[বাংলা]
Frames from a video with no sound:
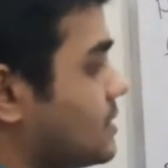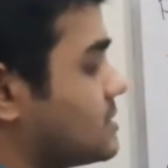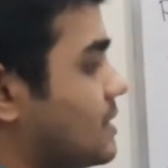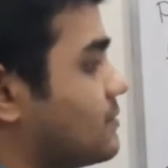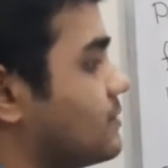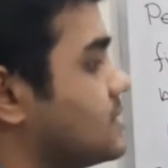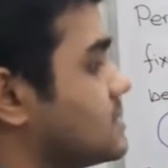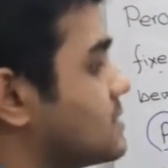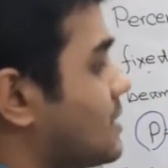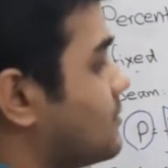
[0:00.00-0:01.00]
এটা সারফেস
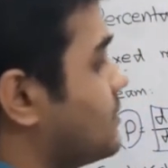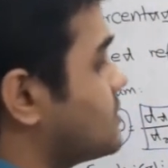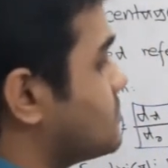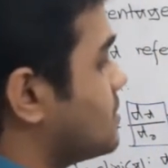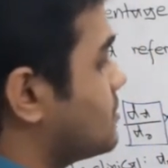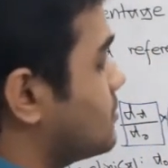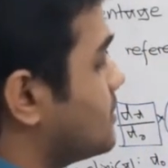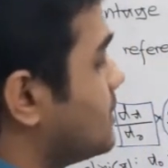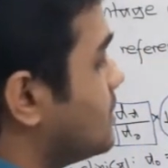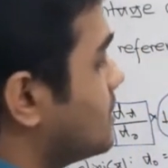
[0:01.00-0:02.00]
সারফেস যদি
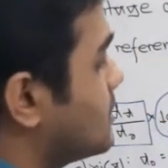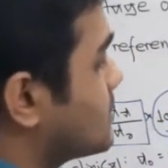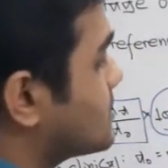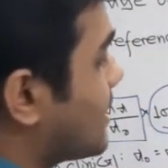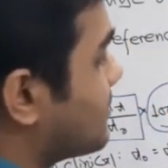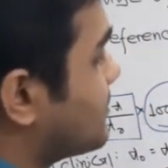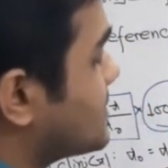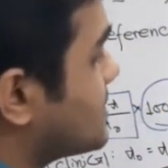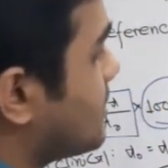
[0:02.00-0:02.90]
ধরি সারফেসে